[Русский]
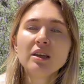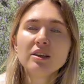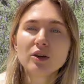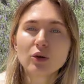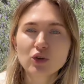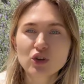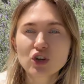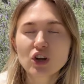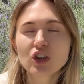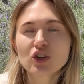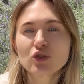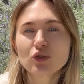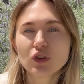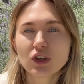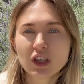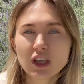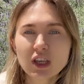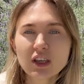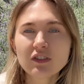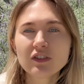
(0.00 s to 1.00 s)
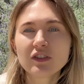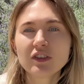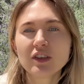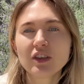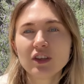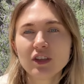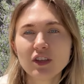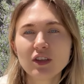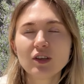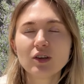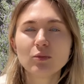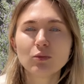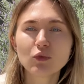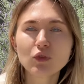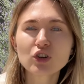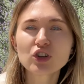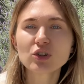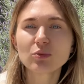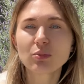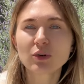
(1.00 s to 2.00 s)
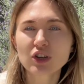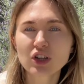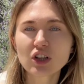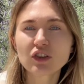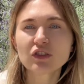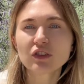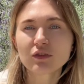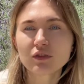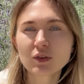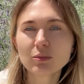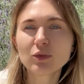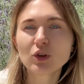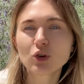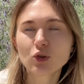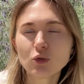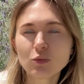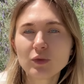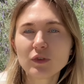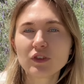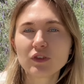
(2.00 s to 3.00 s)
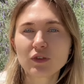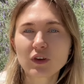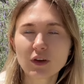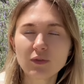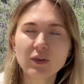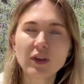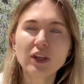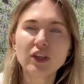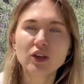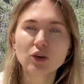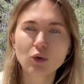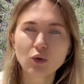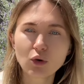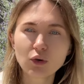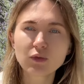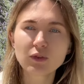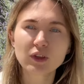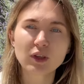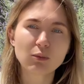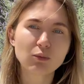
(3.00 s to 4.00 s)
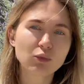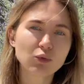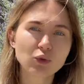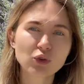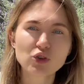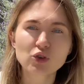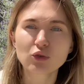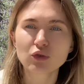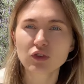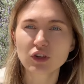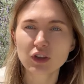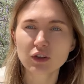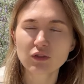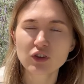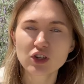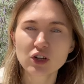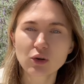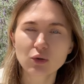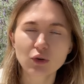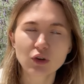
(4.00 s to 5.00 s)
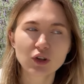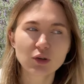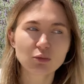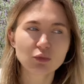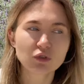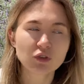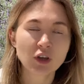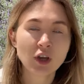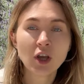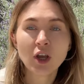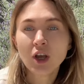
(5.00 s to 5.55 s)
я очень хочу есть, и можно, пожалуйста, вы мне купите в кофейне кофе, там, булочку, сэндвич какой-нибудь.